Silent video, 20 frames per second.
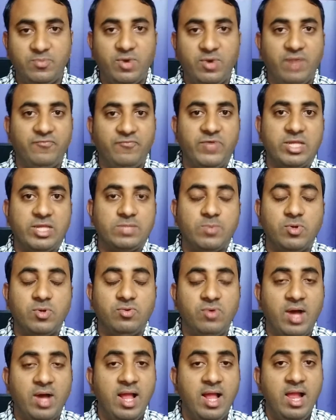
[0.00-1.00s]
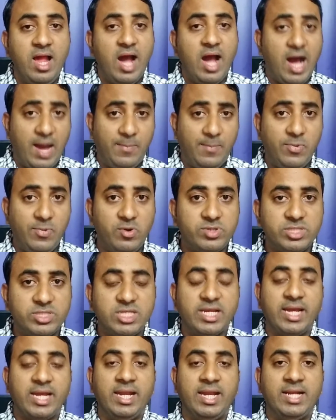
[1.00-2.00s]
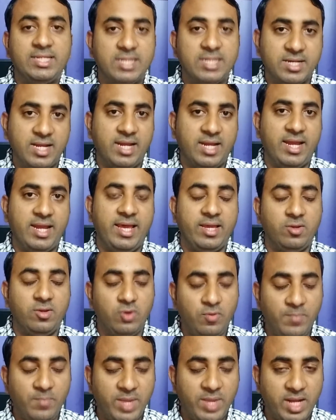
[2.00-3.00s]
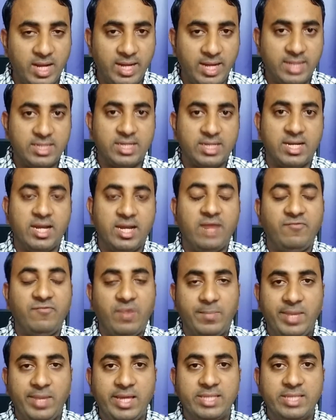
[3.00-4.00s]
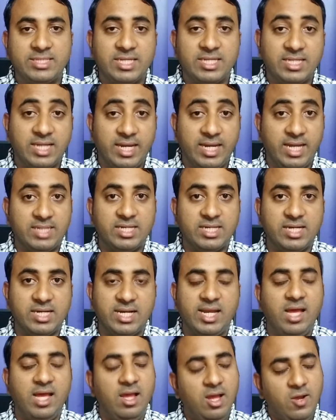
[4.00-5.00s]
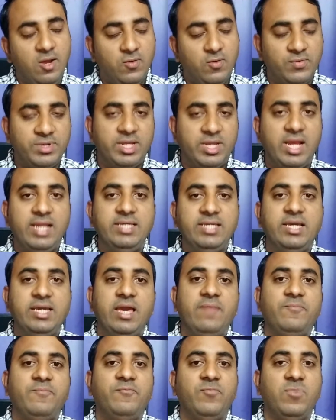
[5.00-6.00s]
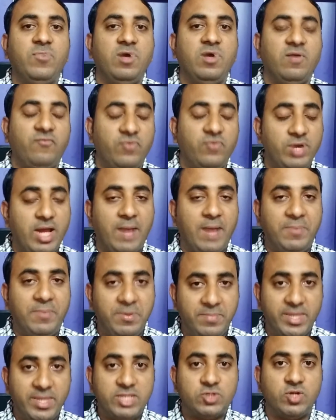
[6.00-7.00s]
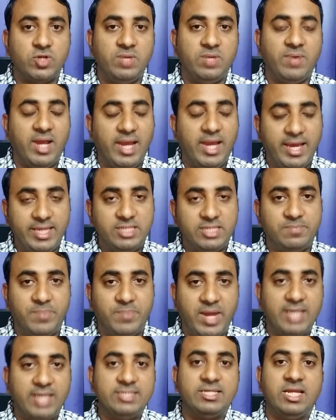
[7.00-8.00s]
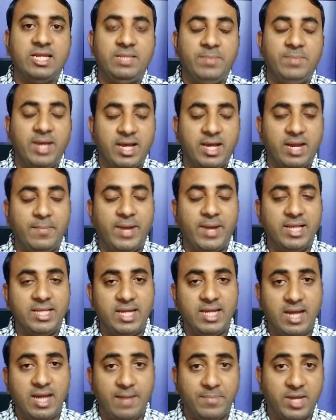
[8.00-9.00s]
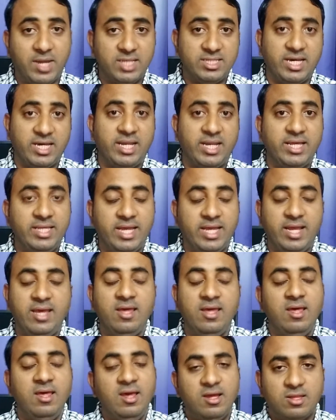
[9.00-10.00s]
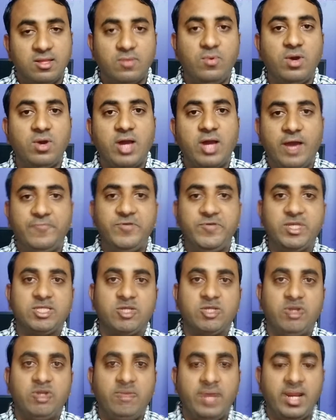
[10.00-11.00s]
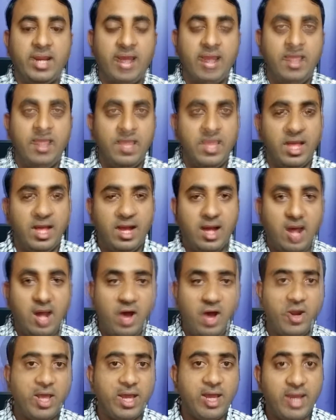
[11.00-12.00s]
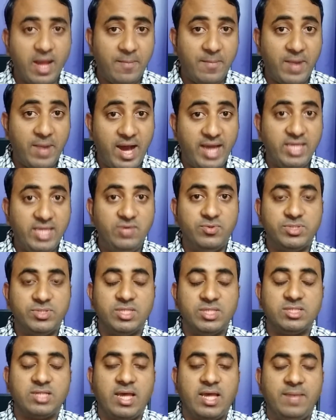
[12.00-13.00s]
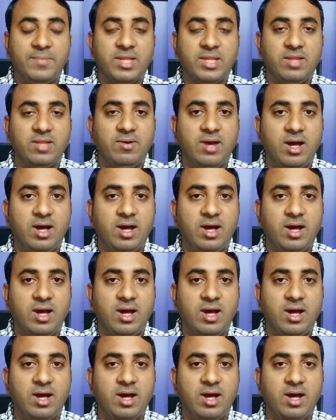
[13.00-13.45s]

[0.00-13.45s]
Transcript: हुआ फेसबुक हुआ आप लोगों से कनेक्टेड रहना एक ग्रुप में कनेक्टेड रहना फैमिली के साथ कनेक्टेड रहना उनके लिए फ़ोन काफ़ी बेस्ट होने वाला है इस प्राइस रेंज में अगर बजट आपका चार हज़ार है तो वो काफ़ी अच्छा होने वाला है और अगर आप हाई यूजर्स हैं मतलब